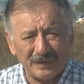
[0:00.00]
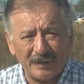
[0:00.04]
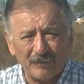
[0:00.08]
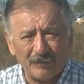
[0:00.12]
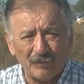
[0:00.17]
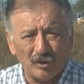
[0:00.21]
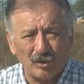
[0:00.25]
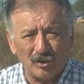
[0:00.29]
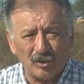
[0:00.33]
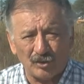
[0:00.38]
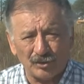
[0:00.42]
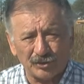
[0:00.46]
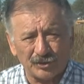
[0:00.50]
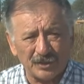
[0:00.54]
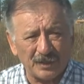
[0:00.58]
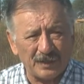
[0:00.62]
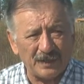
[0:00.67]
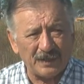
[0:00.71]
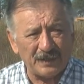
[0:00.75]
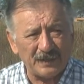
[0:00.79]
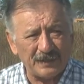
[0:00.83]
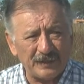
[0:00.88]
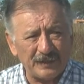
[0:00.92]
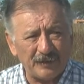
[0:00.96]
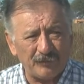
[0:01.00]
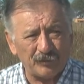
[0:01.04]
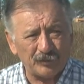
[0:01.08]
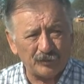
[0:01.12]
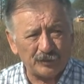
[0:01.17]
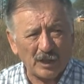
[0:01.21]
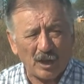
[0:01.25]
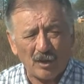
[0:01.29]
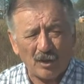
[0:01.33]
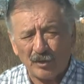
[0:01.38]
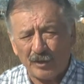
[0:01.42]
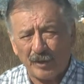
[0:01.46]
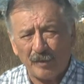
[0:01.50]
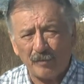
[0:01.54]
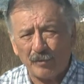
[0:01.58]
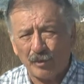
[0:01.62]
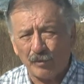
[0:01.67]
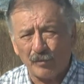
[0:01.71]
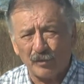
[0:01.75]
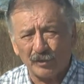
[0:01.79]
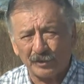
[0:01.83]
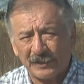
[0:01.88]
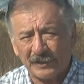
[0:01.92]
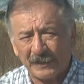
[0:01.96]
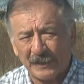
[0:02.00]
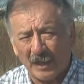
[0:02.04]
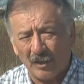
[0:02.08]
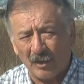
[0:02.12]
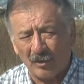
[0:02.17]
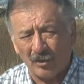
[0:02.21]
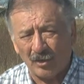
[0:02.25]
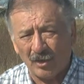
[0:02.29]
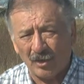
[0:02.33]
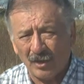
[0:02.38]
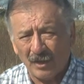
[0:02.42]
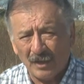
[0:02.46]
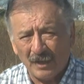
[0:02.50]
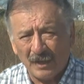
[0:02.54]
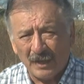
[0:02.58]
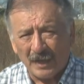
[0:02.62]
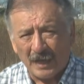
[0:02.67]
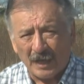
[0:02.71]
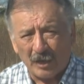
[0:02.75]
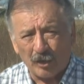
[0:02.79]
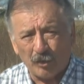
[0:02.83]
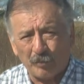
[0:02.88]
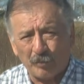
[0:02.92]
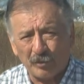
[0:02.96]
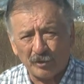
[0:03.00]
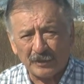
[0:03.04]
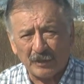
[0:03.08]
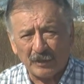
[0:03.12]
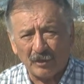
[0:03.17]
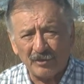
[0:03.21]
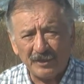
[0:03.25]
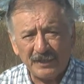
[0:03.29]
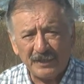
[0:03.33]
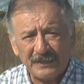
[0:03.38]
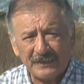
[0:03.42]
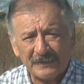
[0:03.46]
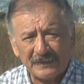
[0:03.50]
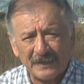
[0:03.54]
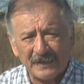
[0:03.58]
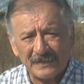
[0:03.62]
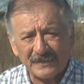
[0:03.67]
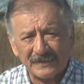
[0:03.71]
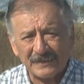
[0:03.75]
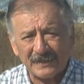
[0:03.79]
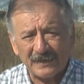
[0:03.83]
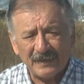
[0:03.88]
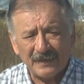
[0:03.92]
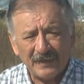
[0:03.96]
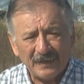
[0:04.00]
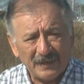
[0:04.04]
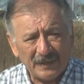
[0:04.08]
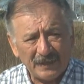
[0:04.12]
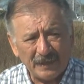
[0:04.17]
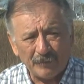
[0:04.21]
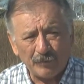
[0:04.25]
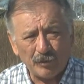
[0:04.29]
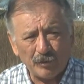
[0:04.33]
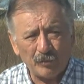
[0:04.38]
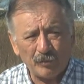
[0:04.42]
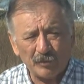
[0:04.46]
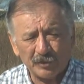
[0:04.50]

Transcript: Hemos eh, disfrutado, le hemos mostrado a los protagonistas, le hemos